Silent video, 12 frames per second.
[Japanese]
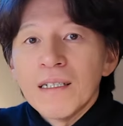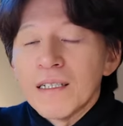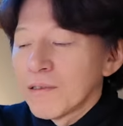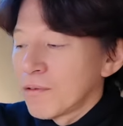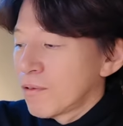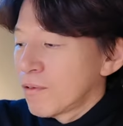
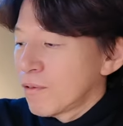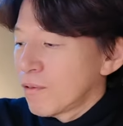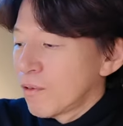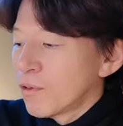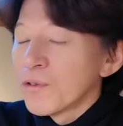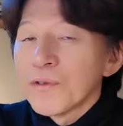あの、
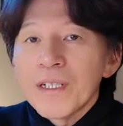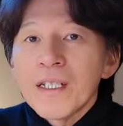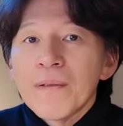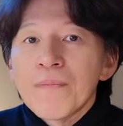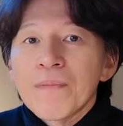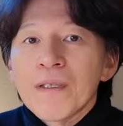おいおいね、
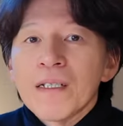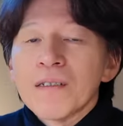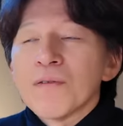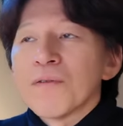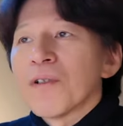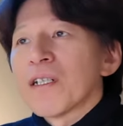あ
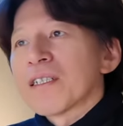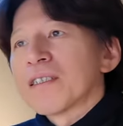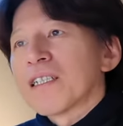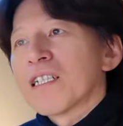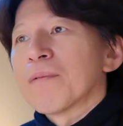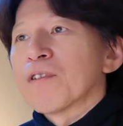の、お話し
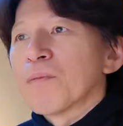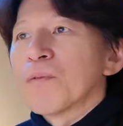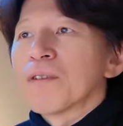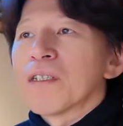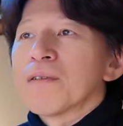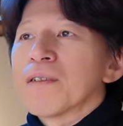できればと
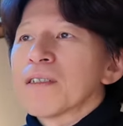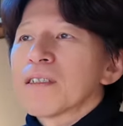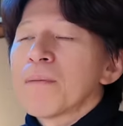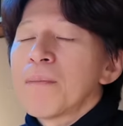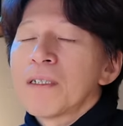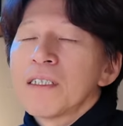思ってるんです
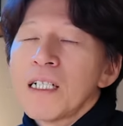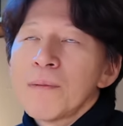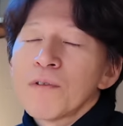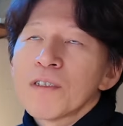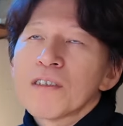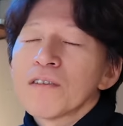が、まあ、二台
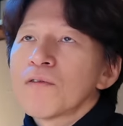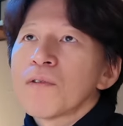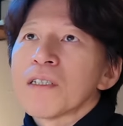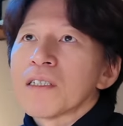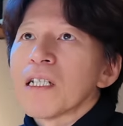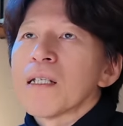持ちすると
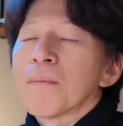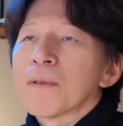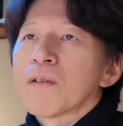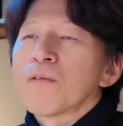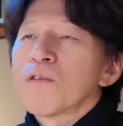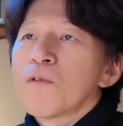ですね、ま
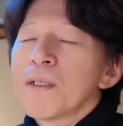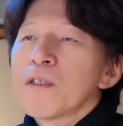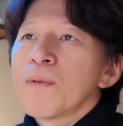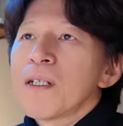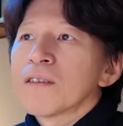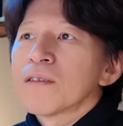たこの
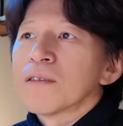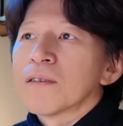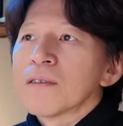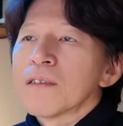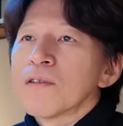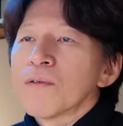
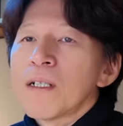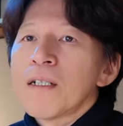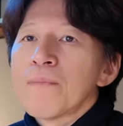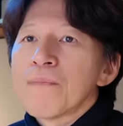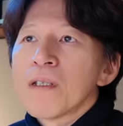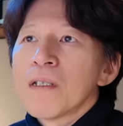ノマドワークっていうの
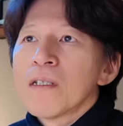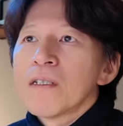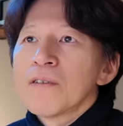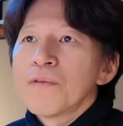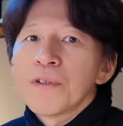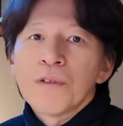が、
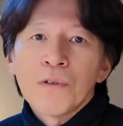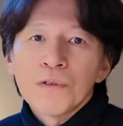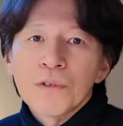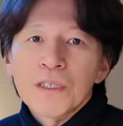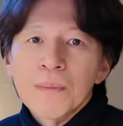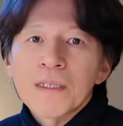より向
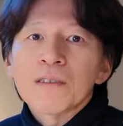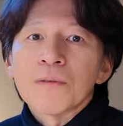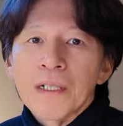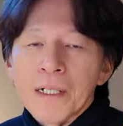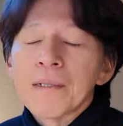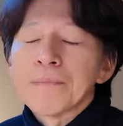上します
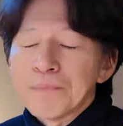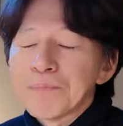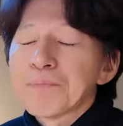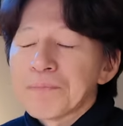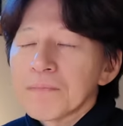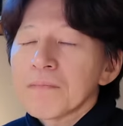のでね、
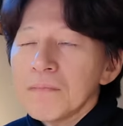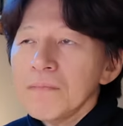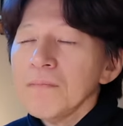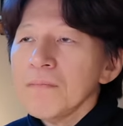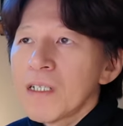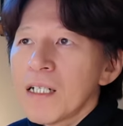
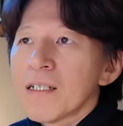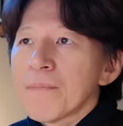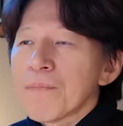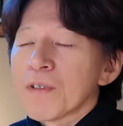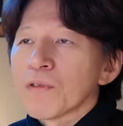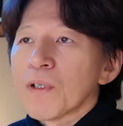はい、
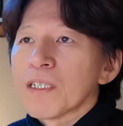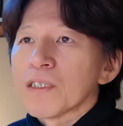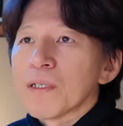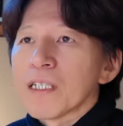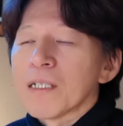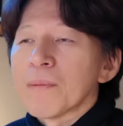そういう
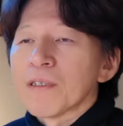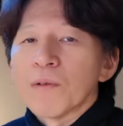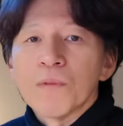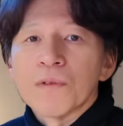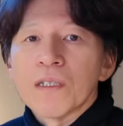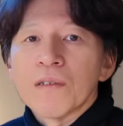話できればと
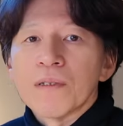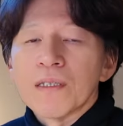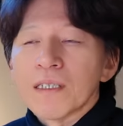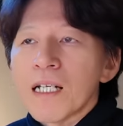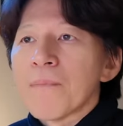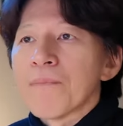思ってるん
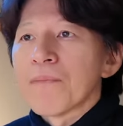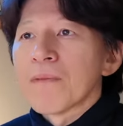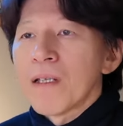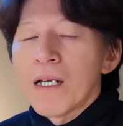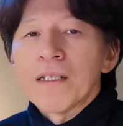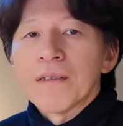ですが、
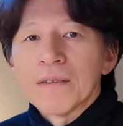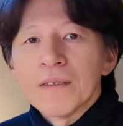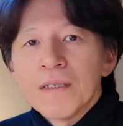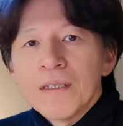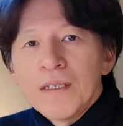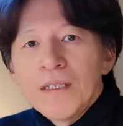はい。
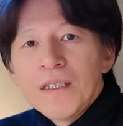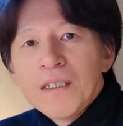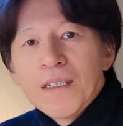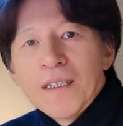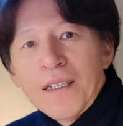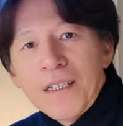
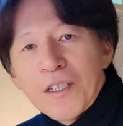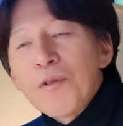えー、